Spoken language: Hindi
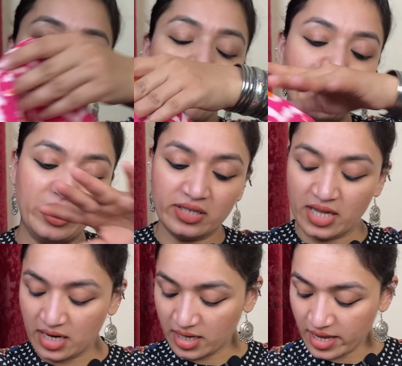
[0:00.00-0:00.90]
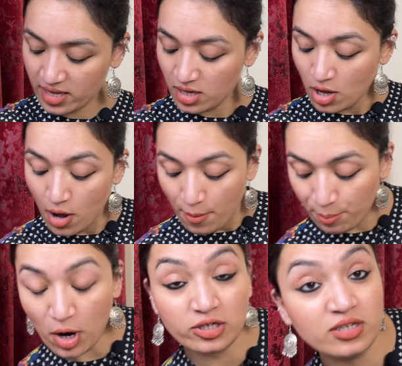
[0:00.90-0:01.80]
का प्रिंट दे रखा है
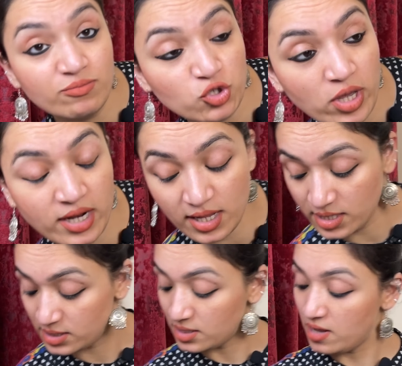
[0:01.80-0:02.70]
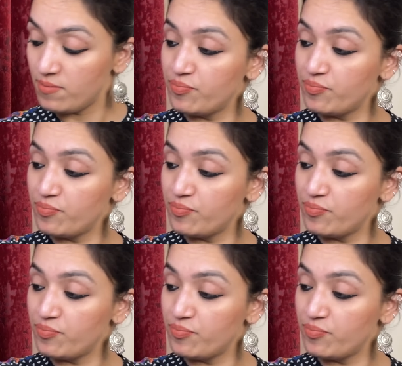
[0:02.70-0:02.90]
बॉटम जो है ना इसका